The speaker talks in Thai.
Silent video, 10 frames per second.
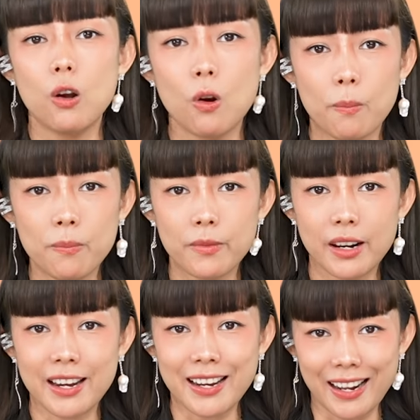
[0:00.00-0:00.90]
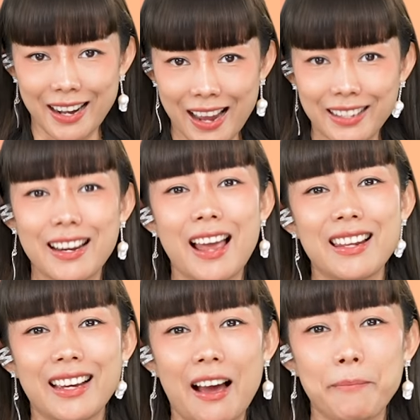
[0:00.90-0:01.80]
ล้มละเนระนาดได้เล
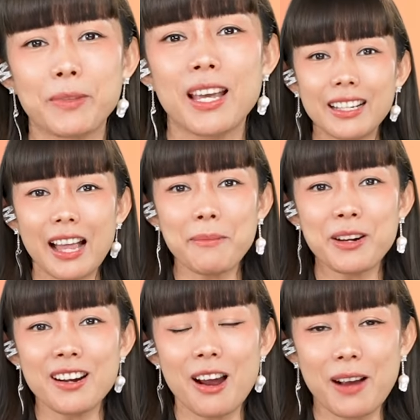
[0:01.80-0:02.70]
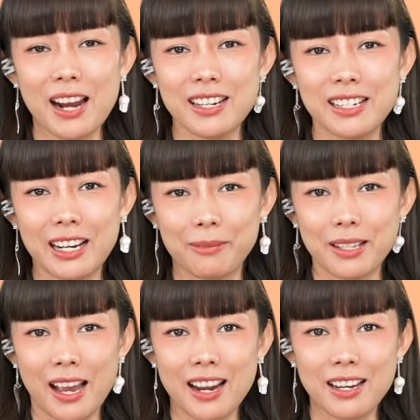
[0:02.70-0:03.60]
ยค่ะ ติดตามเรื่องราวการเงินกับ
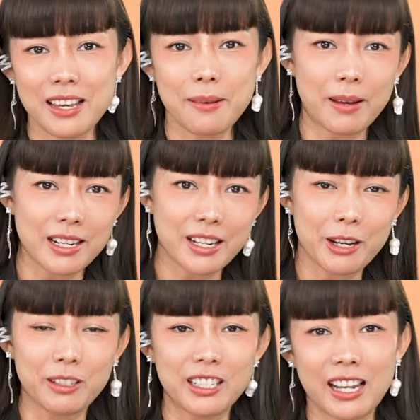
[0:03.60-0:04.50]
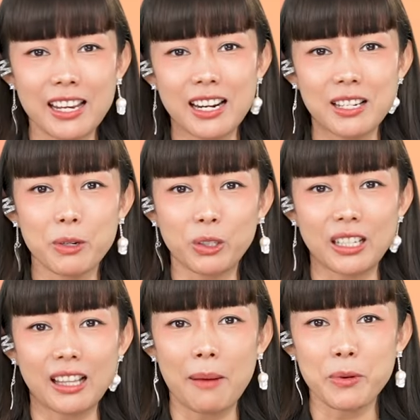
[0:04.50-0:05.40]
ไซายได้ที่ Money t a y l o r และอย่าลืมกด
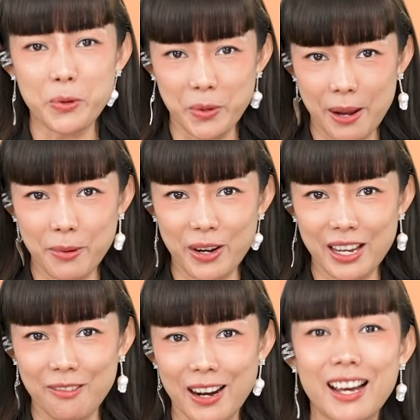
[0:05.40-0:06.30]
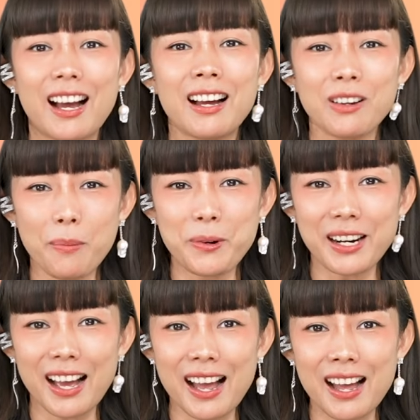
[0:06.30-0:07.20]
ติดตามกรุงเทพธุรกิจไว้นะคะ ขอบคุณ
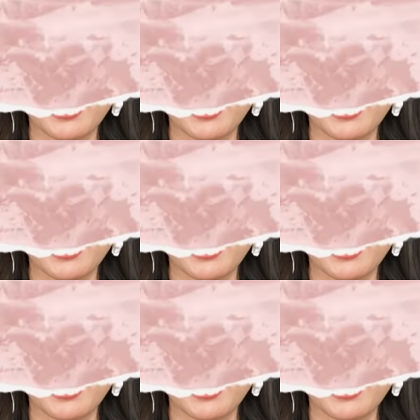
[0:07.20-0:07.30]
ค่ะ